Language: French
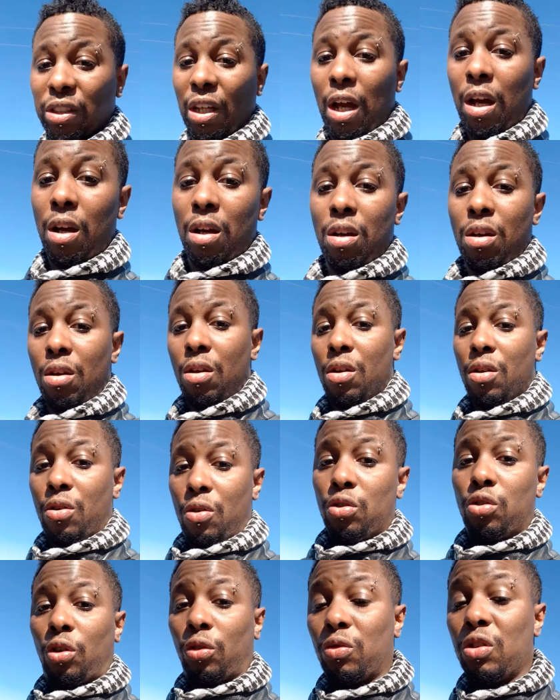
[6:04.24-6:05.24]
ça
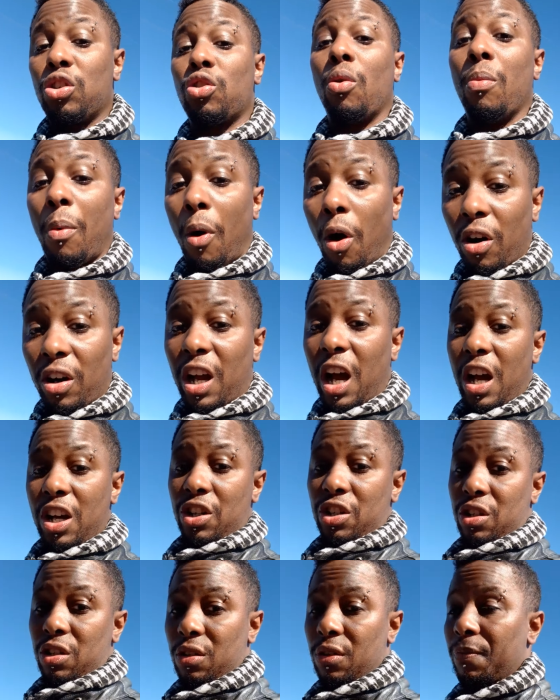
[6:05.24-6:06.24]
qu'aujourd'hui je
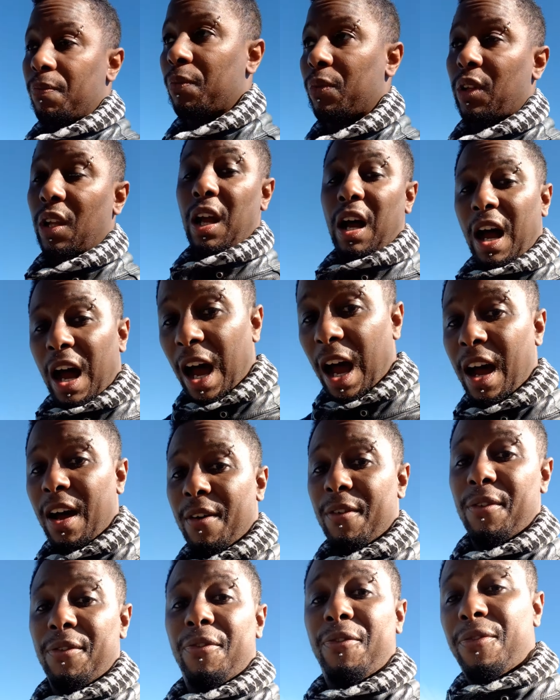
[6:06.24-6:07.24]
m'engage à,
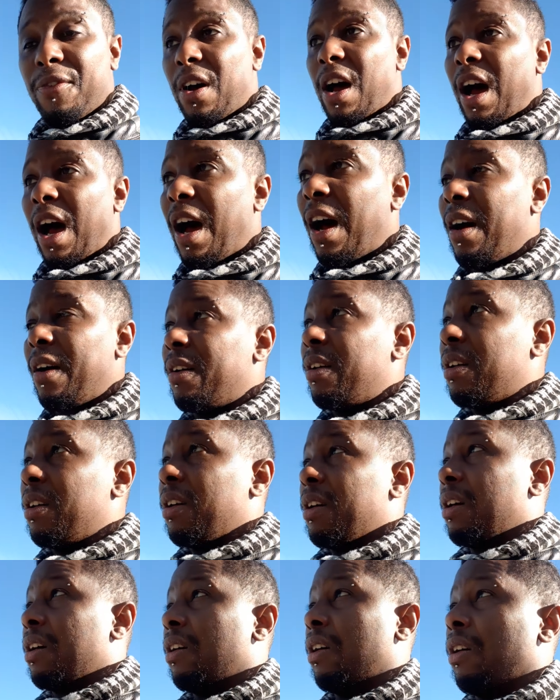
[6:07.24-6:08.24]
à,
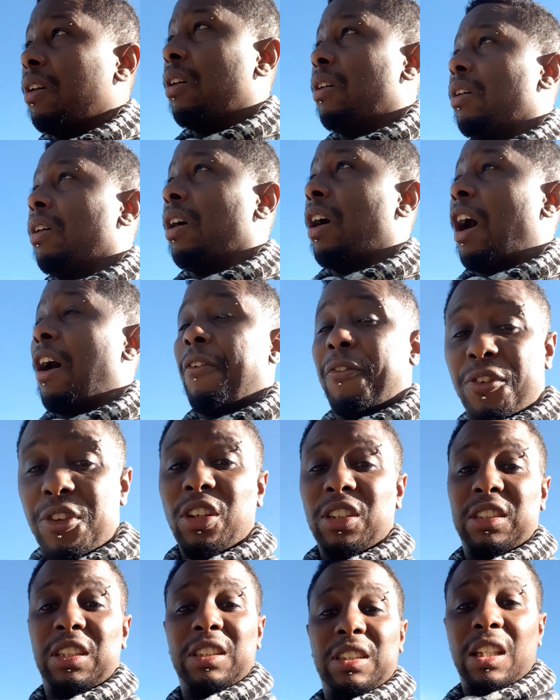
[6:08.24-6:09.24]
euh,
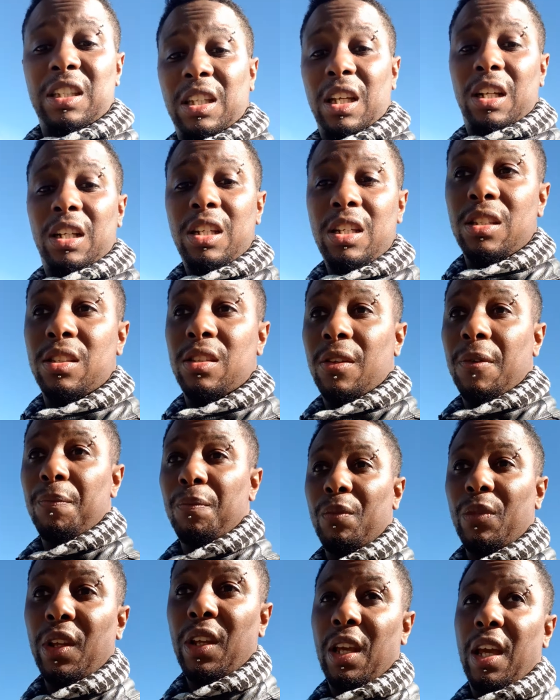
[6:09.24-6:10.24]
financer cette église.
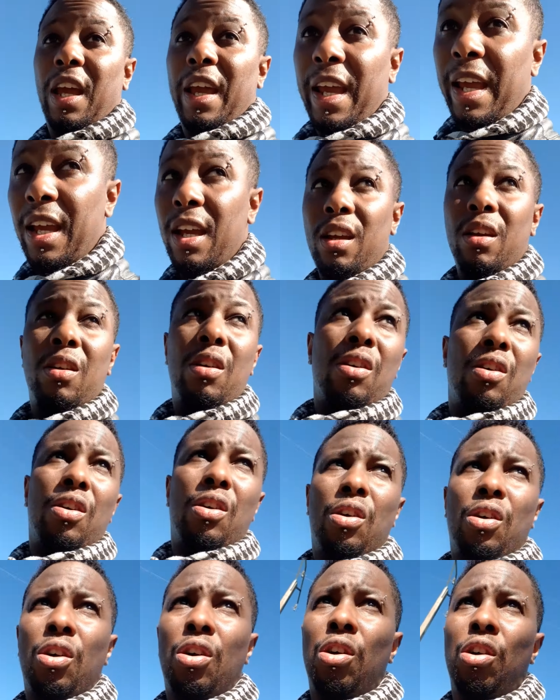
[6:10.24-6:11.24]
Et
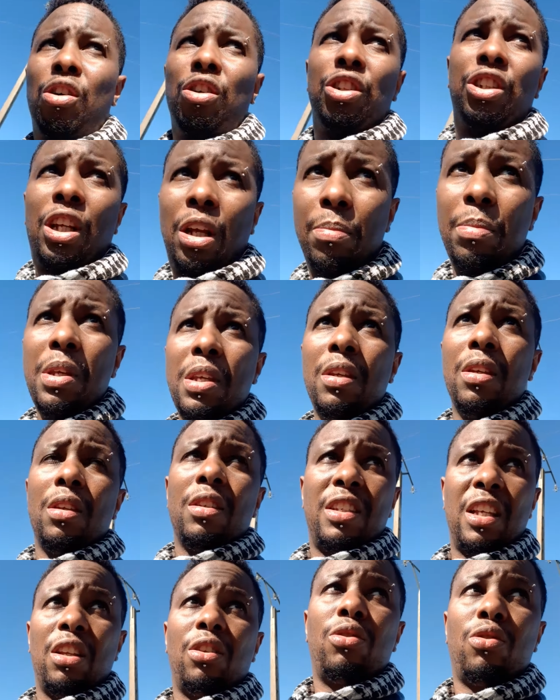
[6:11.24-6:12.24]
j'ai mis
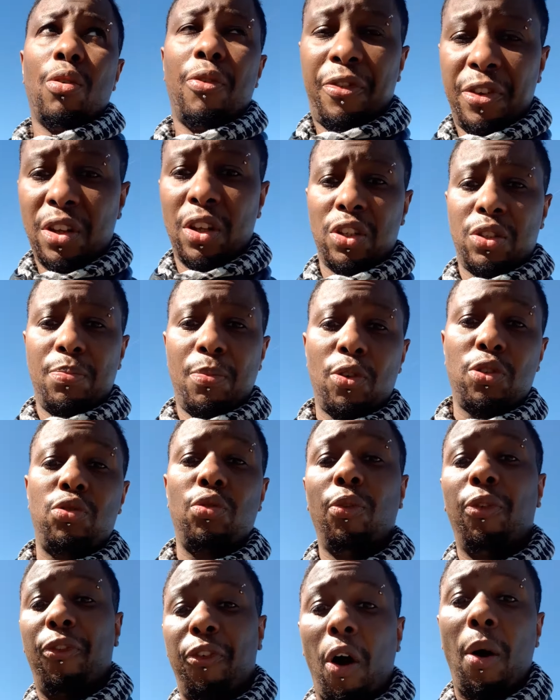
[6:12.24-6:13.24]
ce financement sous
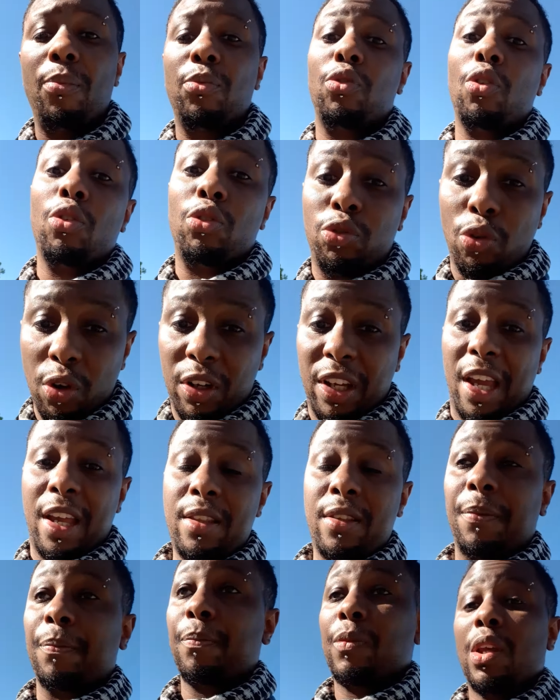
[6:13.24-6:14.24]
forme de
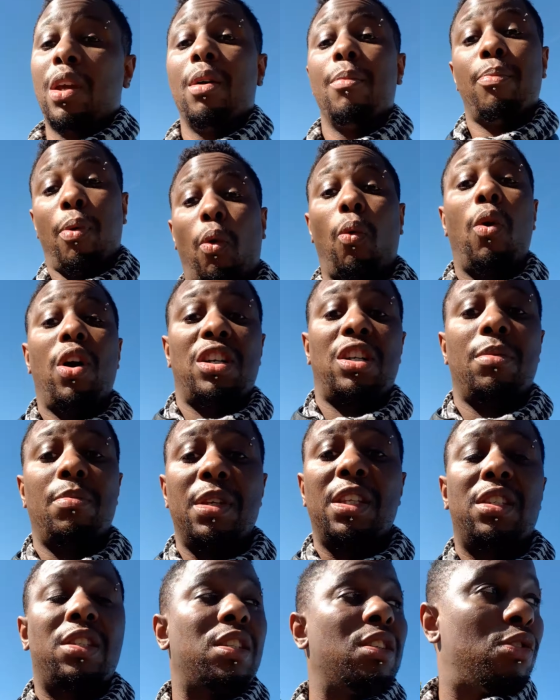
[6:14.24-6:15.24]
token pourquoi j'ai mis
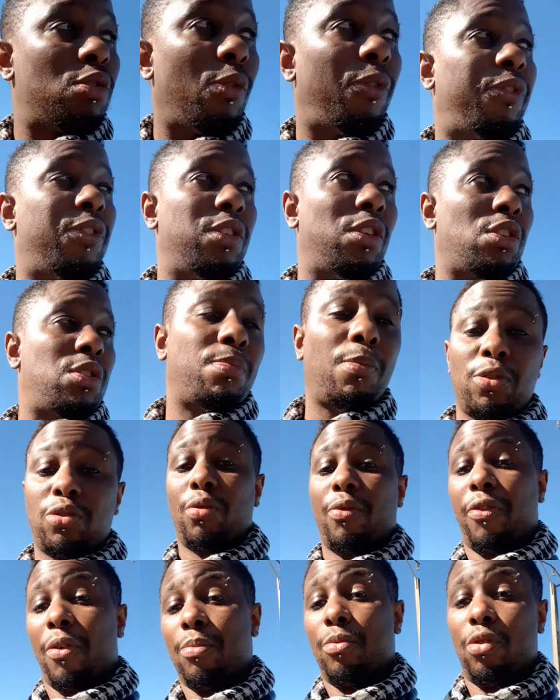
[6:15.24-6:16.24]
ce financement sous
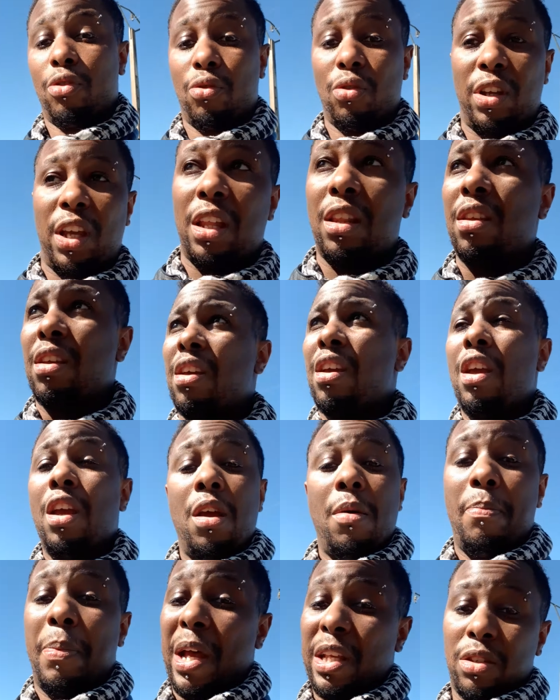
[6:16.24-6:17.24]
forme de token
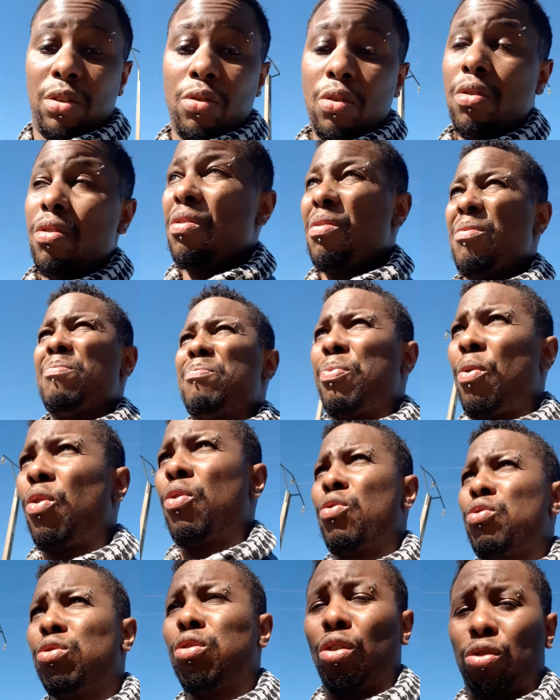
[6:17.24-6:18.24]
Parce que
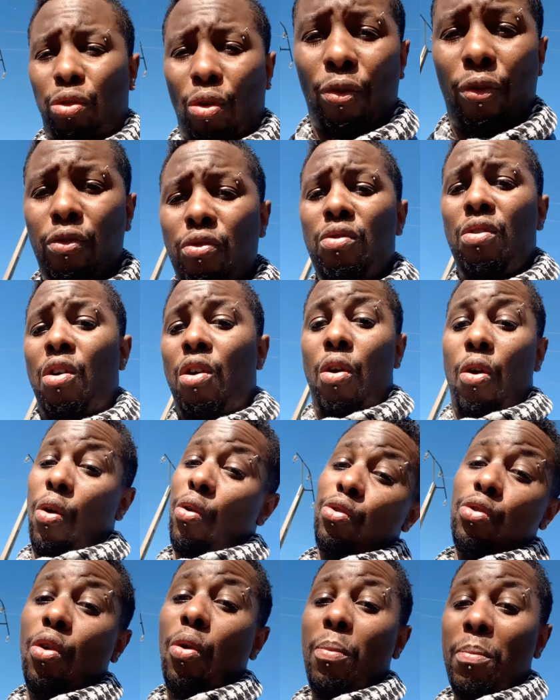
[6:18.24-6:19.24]
beaucoup d'entre vous
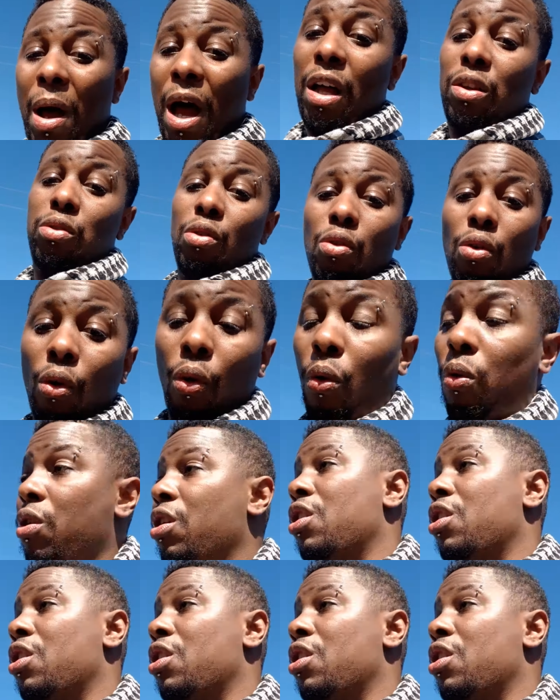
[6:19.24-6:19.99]
en ont marre de l'euro.